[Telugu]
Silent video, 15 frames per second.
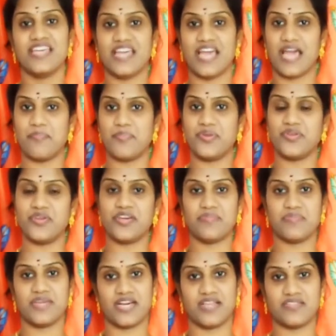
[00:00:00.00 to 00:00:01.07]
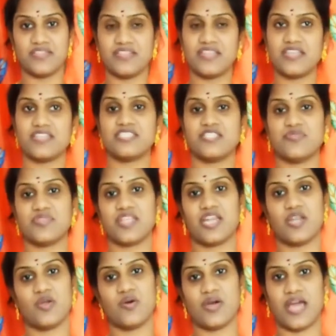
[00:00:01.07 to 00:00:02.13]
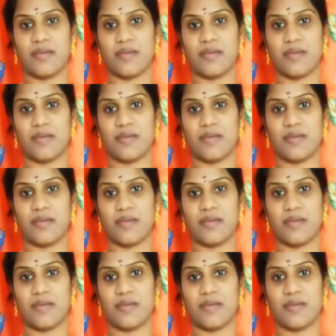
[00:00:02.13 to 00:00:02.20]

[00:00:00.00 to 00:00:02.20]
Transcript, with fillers: ఈ హ్యాపీ న్యూ ఇయర్ మీకు అందరి జీవితాల్లో